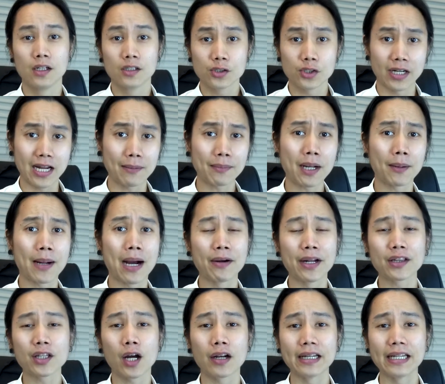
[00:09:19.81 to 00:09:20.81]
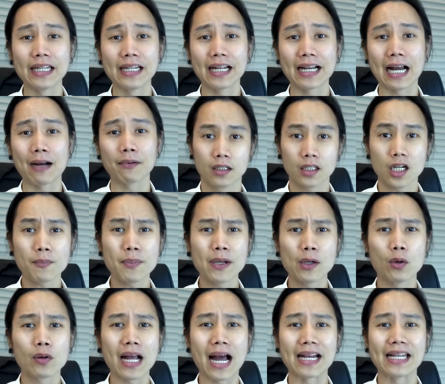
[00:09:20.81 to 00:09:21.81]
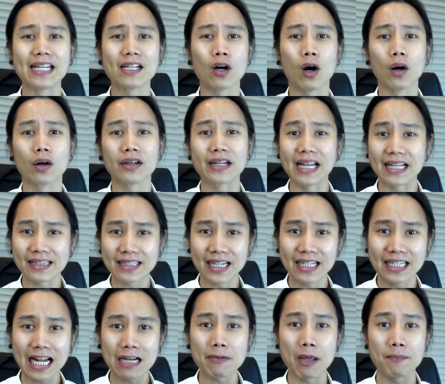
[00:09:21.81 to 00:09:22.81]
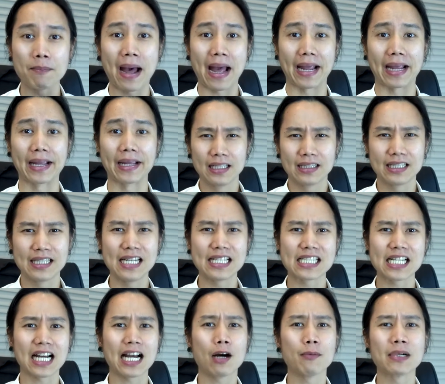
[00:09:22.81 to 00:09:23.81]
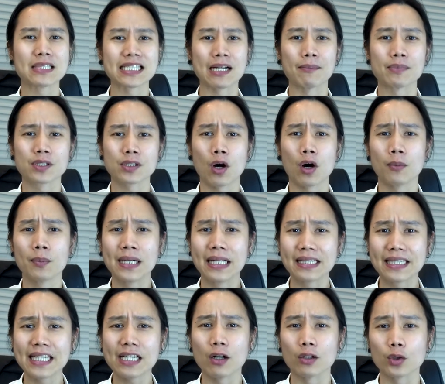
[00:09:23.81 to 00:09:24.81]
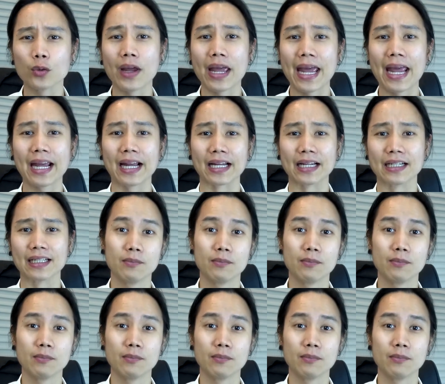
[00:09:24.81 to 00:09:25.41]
ส่วนแอปกับเขาในตอนนี้นะครับก็เป็นโอกาสดีของครีเอเตอร์หน้าใหม่ๆที่จะเข้ามาจับจองพื้นที่ของตัวเอง